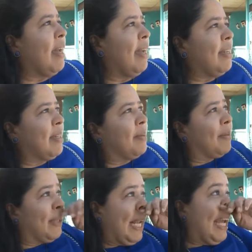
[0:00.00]
eh,
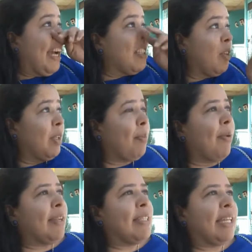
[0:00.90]
delegación de
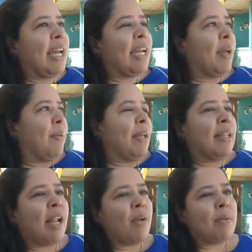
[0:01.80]
policía que
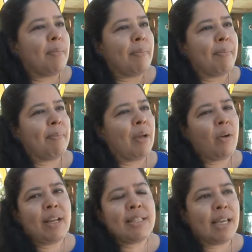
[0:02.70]
brinda los
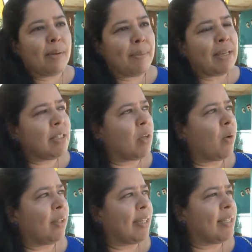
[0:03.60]
mejores
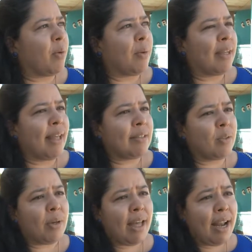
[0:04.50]
servicios de seguridad
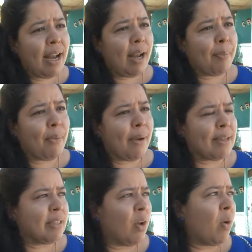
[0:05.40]
ciudadana a la
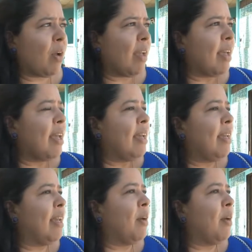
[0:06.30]
población y